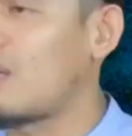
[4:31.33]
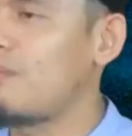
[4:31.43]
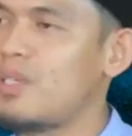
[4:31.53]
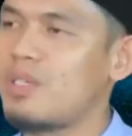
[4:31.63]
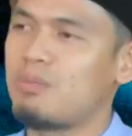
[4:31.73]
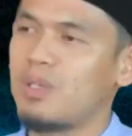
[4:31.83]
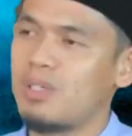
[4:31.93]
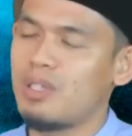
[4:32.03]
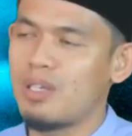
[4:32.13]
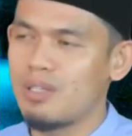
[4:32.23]
Tapi
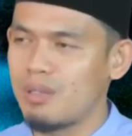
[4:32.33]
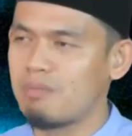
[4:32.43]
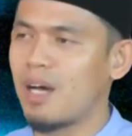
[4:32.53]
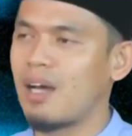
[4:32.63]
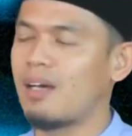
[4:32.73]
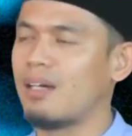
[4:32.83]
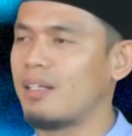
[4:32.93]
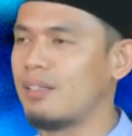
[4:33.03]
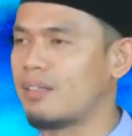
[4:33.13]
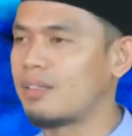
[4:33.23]
seperti hizib
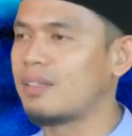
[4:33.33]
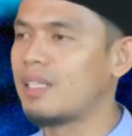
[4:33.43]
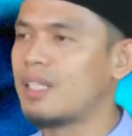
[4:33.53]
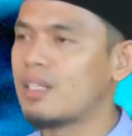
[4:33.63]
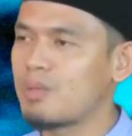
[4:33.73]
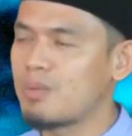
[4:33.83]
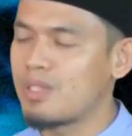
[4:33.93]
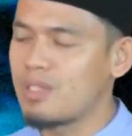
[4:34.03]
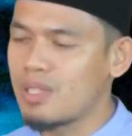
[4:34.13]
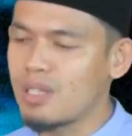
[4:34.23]
bahar,
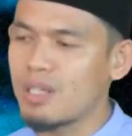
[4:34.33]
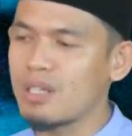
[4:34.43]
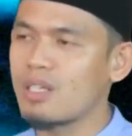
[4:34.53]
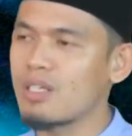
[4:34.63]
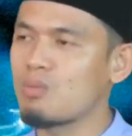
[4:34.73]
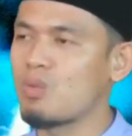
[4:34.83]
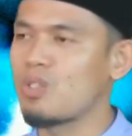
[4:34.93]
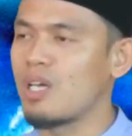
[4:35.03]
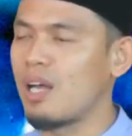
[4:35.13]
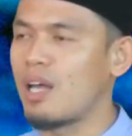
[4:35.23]
seperti zikir
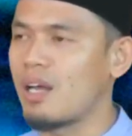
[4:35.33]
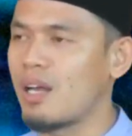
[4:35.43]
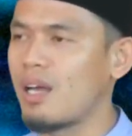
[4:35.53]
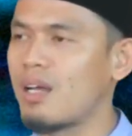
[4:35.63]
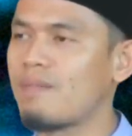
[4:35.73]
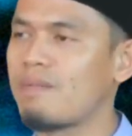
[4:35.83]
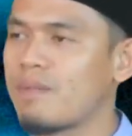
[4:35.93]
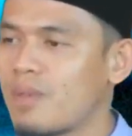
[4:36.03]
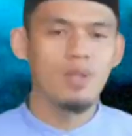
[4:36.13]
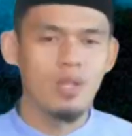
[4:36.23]
ismul jalala,
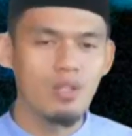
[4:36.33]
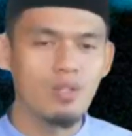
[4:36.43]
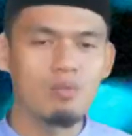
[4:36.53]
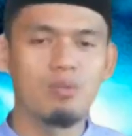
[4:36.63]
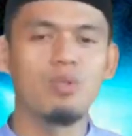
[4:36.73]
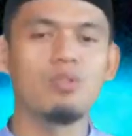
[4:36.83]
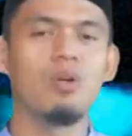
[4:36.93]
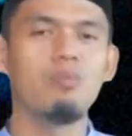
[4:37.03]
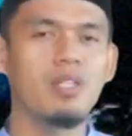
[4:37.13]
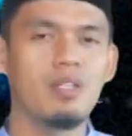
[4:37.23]
ismul
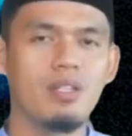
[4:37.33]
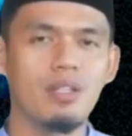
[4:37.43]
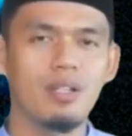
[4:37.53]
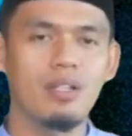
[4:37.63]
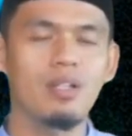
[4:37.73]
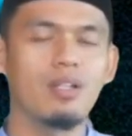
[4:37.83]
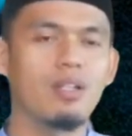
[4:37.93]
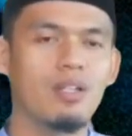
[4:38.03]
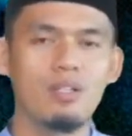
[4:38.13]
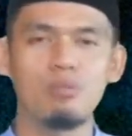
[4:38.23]
domir, ya,
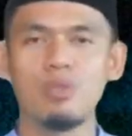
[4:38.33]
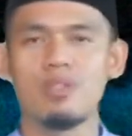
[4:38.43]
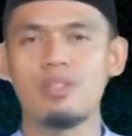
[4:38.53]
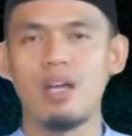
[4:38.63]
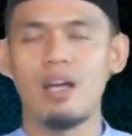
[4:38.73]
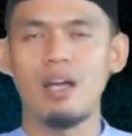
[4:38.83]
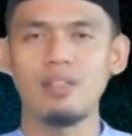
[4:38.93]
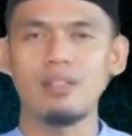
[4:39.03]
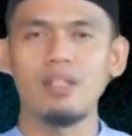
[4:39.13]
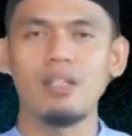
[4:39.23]
ismul
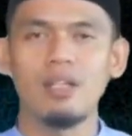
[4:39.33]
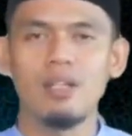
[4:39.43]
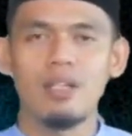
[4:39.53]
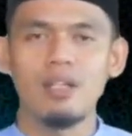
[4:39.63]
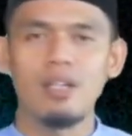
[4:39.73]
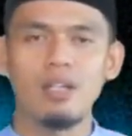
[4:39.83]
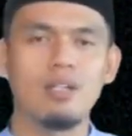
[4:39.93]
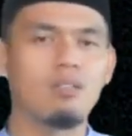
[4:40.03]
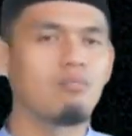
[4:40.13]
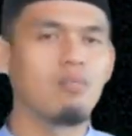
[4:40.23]
zat, eh,